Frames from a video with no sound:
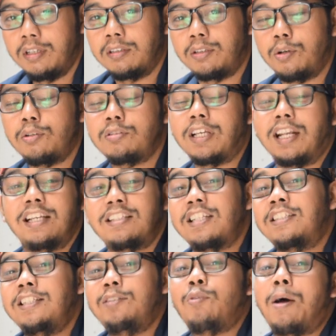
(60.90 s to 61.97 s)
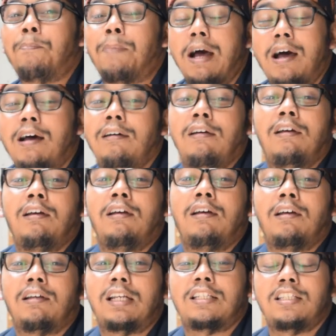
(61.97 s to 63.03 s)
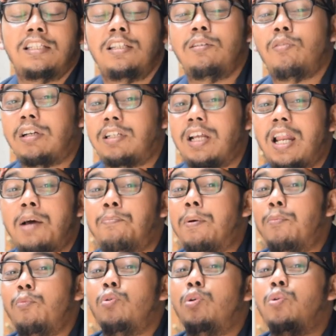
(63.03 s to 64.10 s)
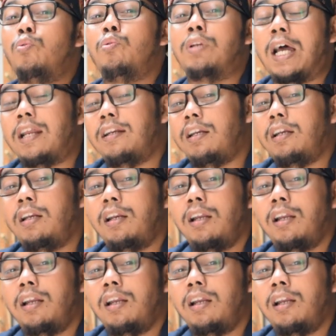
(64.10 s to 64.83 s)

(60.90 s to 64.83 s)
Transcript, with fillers: Terus resesi itu apa? Resesi itu adalah pemunduran